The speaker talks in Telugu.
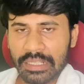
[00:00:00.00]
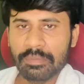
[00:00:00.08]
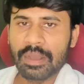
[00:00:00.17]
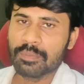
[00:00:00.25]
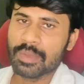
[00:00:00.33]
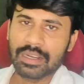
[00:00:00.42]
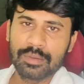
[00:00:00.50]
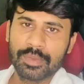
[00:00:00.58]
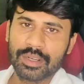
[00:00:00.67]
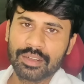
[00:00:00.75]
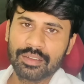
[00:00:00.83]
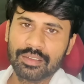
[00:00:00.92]
మాల మాటలు
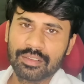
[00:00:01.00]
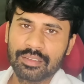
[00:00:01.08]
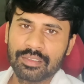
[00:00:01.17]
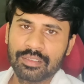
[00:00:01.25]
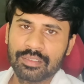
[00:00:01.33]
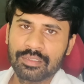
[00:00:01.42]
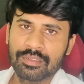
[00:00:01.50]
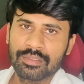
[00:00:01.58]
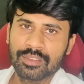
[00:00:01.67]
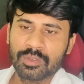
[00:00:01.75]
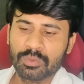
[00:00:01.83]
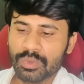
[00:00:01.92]
మాట
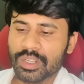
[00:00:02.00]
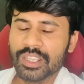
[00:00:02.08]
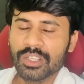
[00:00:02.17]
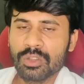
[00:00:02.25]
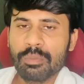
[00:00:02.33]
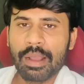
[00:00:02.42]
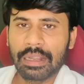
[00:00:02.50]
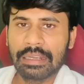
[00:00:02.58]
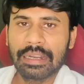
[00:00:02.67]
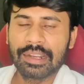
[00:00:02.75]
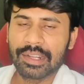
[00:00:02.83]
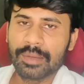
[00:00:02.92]
ఊరికే ఏదో
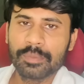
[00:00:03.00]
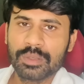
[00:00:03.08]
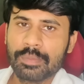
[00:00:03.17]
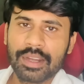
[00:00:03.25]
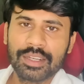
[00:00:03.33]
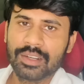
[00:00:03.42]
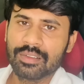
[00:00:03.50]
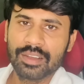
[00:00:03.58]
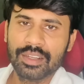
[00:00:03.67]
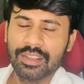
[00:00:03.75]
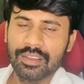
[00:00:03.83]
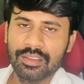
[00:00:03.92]
మాట్లాడాలి కాబట్టి మాట్లాడవు
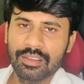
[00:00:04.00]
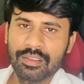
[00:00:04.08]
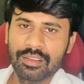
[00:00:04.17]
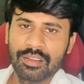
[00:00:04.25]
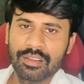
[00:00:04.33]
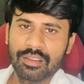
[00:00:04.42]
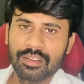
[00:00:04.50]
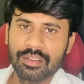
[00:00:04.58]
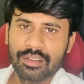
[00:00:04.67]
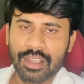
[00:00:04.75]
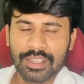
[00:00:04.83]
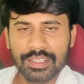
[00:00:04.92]
కానీ
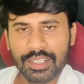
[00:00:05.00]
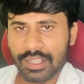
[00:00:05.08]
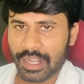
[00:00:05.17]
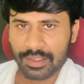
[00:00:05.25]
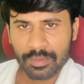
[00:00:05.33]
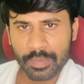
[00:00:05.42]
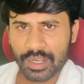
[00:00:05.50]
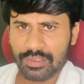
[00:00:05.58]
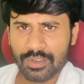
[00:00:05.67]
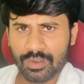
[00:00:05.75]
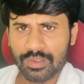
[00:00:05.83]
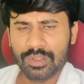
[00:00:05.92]
అసలు దానికి అర్థం
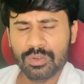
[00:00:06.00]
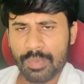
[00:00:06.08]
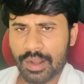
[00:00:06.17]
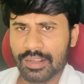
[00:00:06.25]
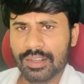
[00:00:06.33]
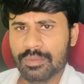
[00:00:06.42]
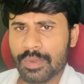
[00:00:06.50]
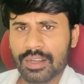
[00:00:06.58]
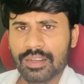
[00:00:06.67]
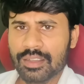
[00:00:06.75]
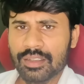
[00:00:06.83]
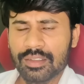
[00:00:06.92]
పర్థంగా ఉందో నువ్వు మాట్లాడిన
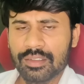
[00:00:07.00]
మాటలకి